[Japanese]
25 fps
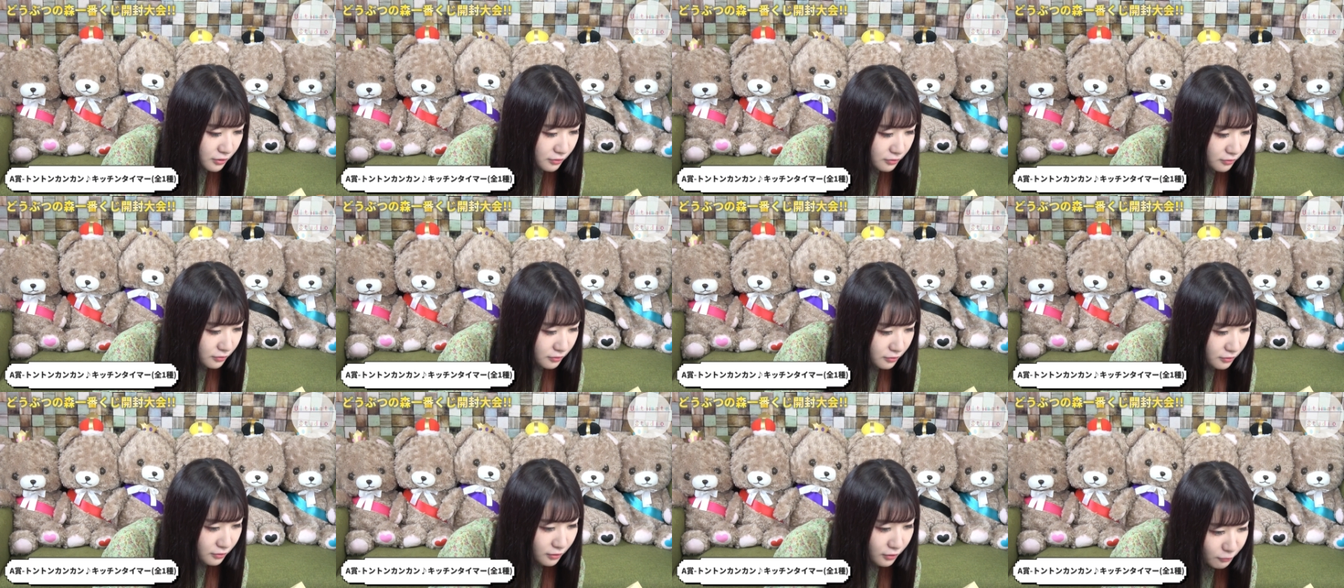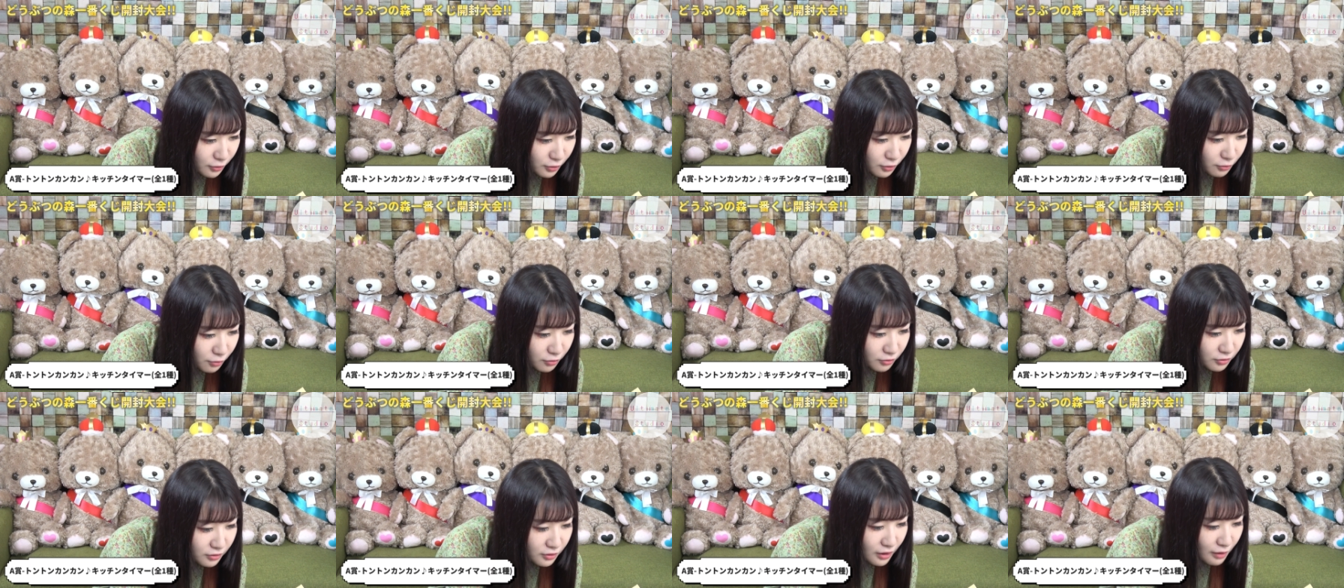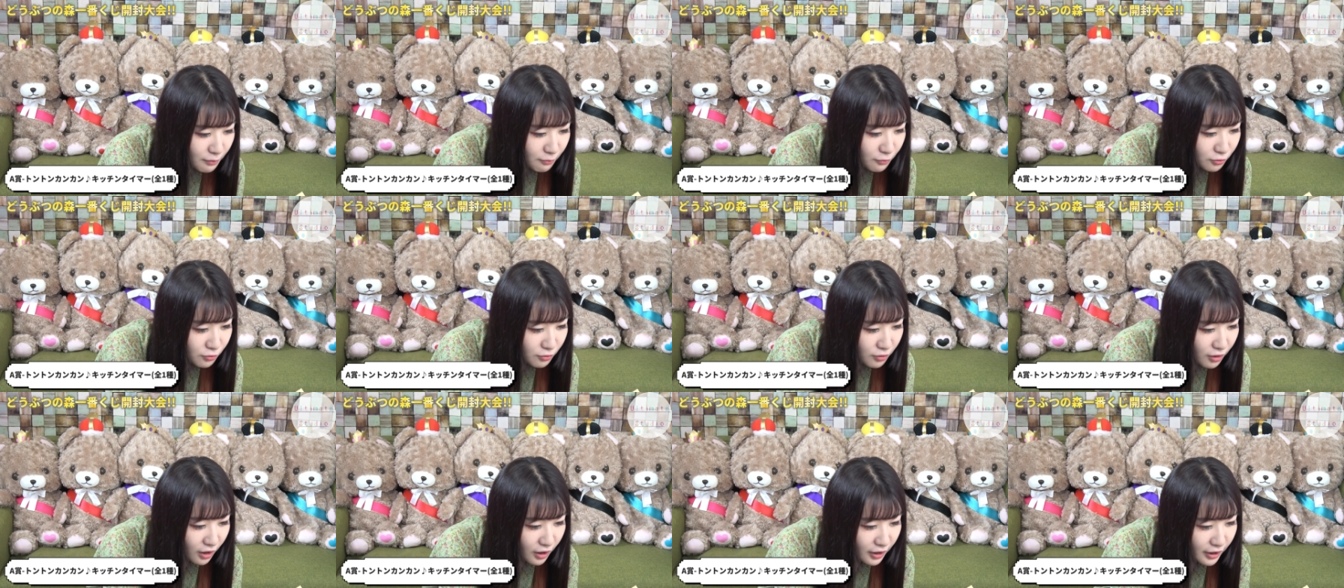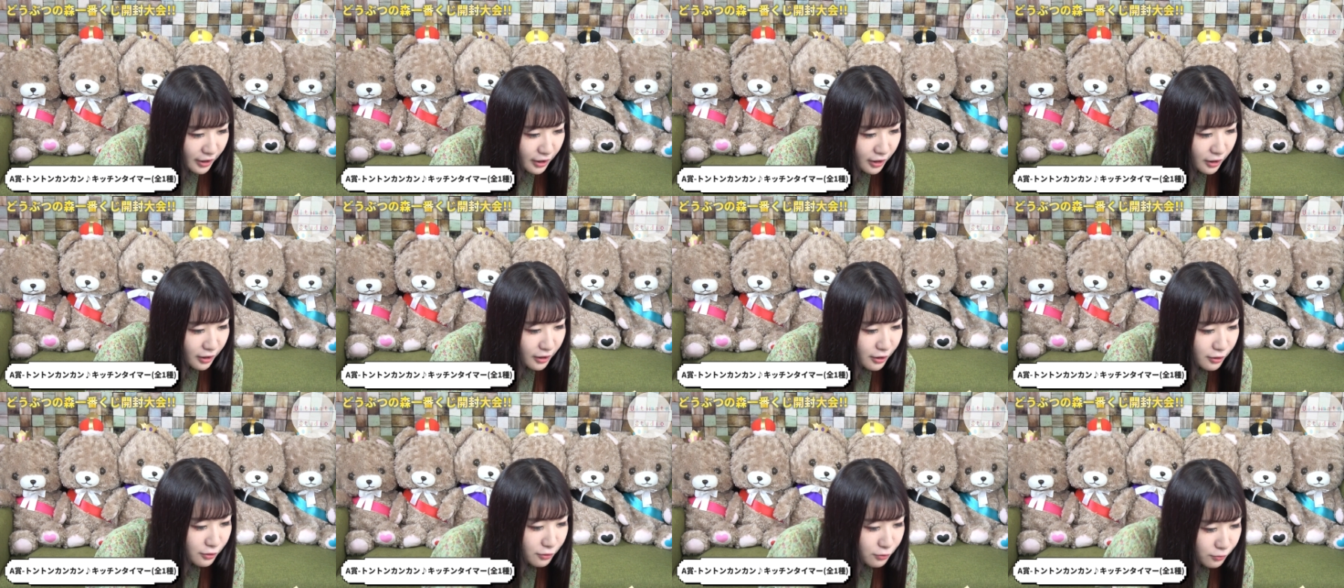ぎるいろんなものが開け
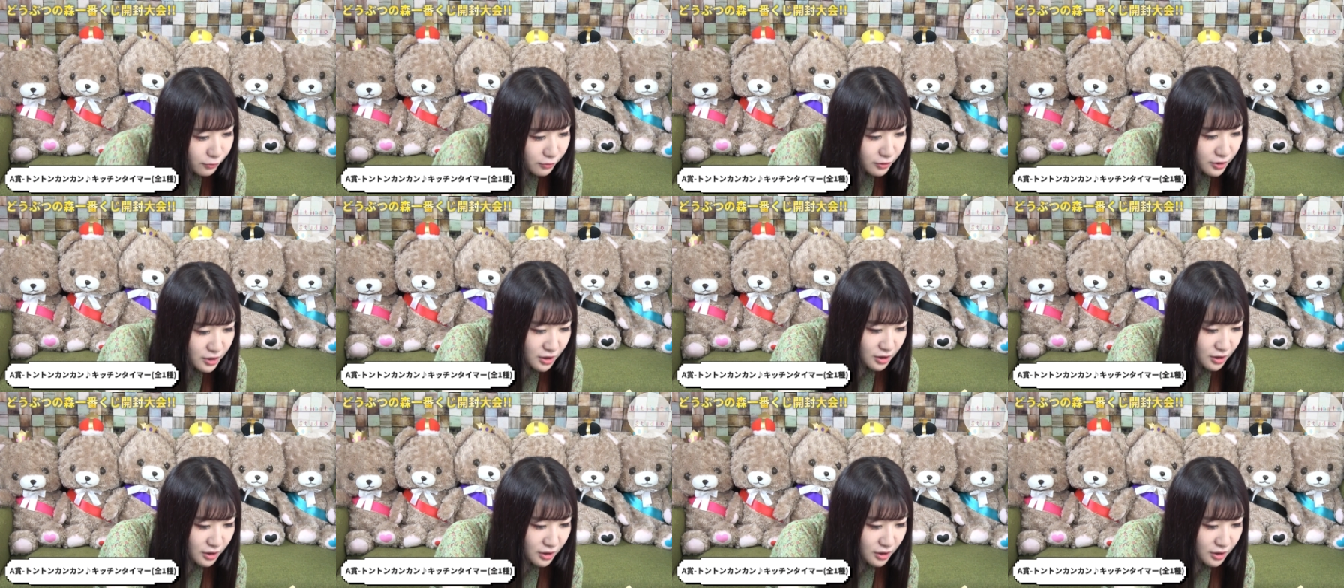られるよう